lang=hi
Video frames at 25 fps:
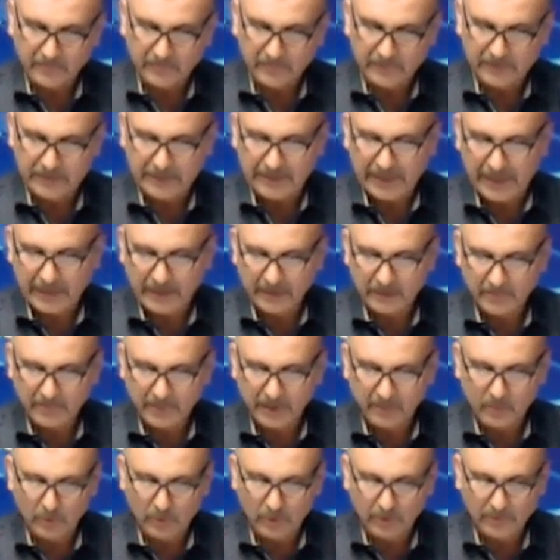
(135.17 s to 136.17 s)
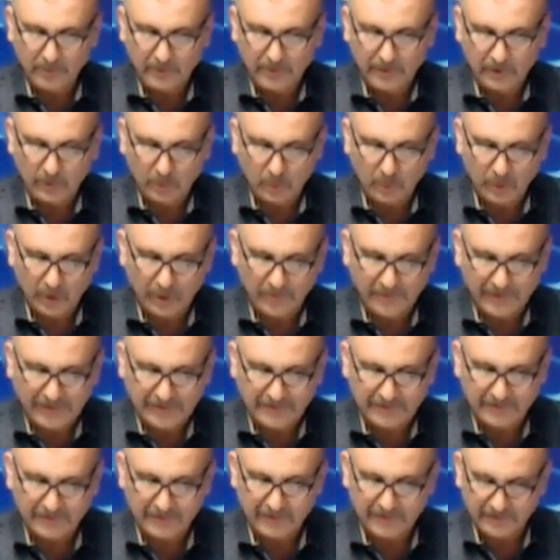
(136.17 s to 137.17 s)
वजीर अजम ने मुल्क में कोरोना
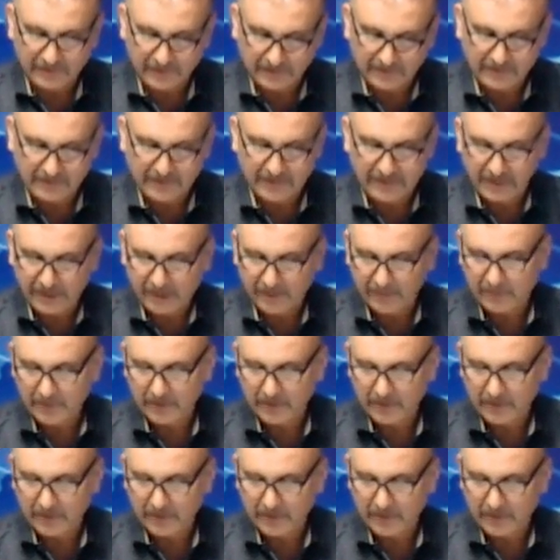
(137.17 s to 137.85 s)
वायरस की तीसरी लहर